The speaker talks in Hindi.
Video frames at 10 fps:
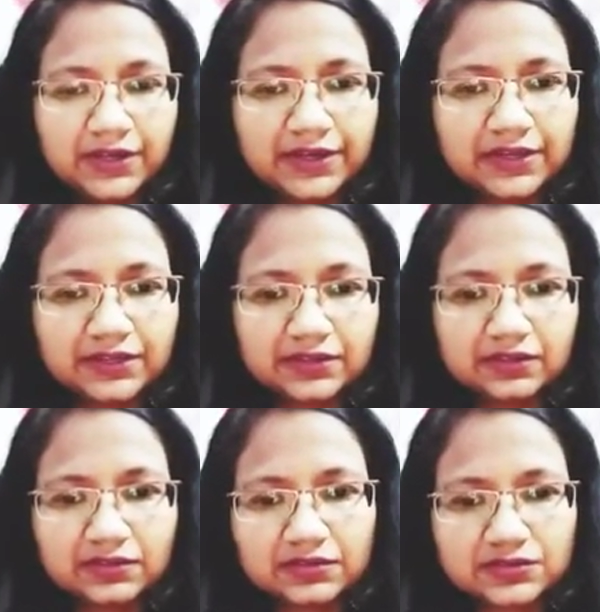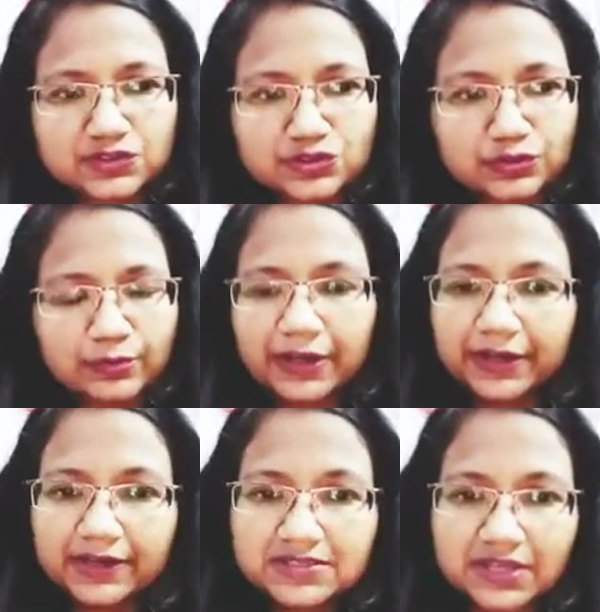इन uh, जो हमारे
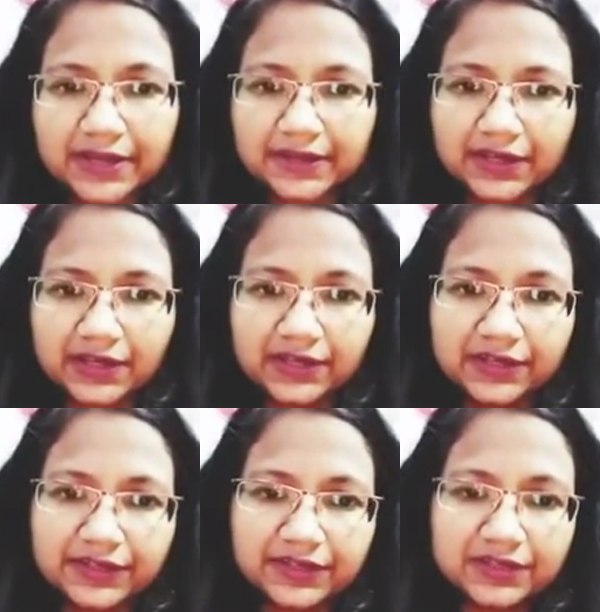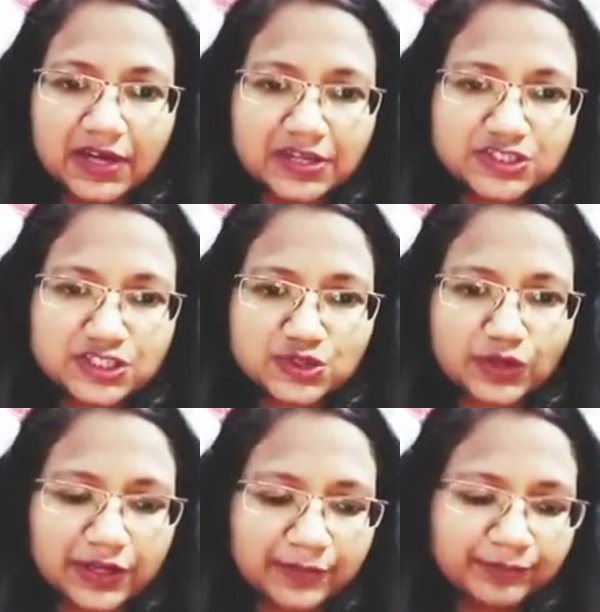एयर साइन है इनकी राशि जो
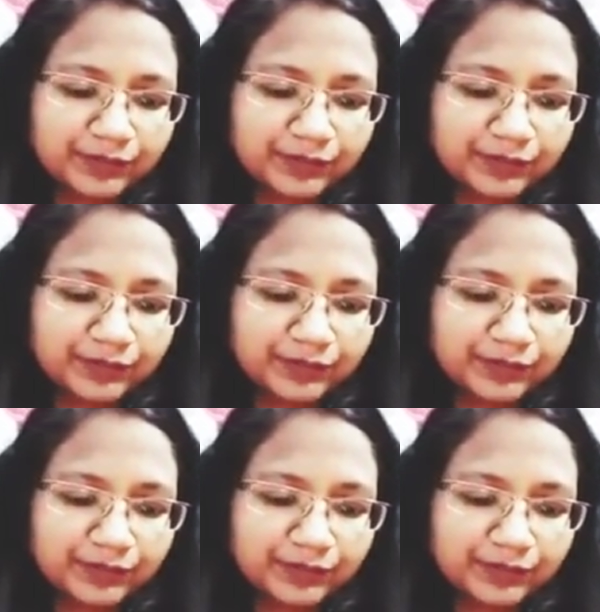है